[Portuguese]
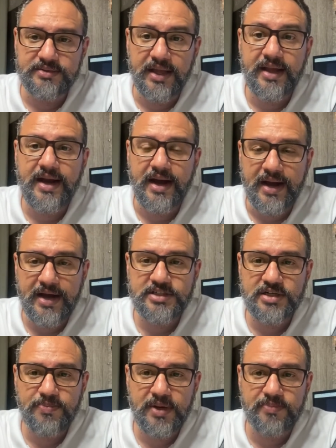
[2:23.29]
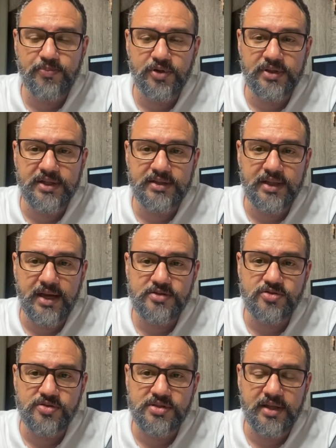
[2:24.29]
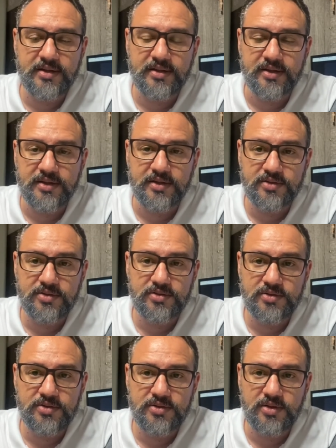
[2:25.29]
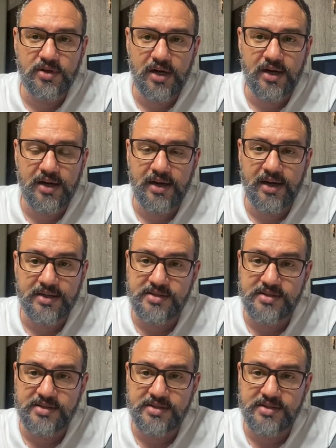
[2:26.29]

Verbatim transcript: nem caixa para poder estar tá sustentando a,